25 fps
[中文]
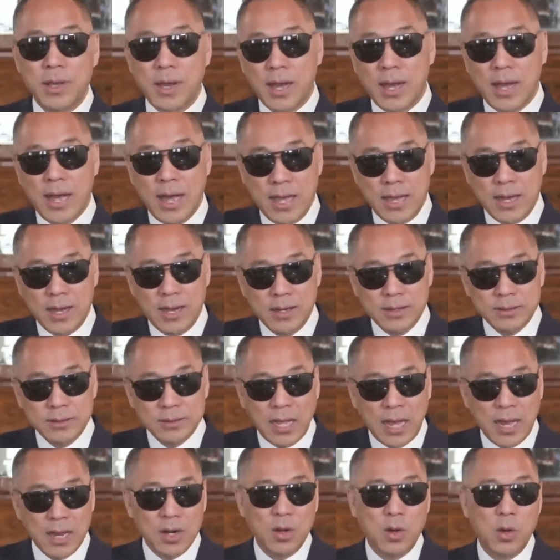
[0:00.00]
海航
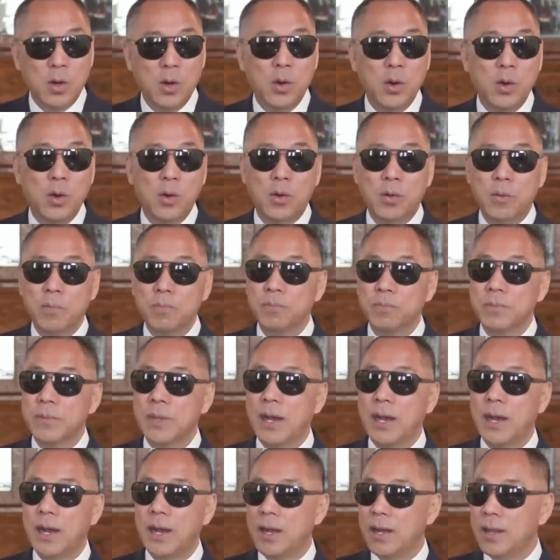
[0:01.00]
大楼
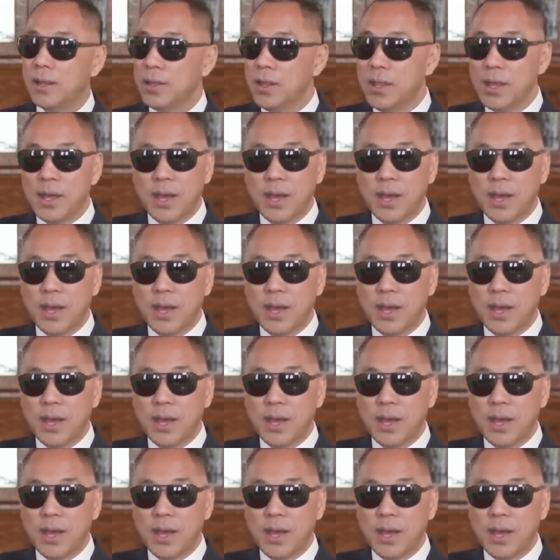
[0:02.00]
啊，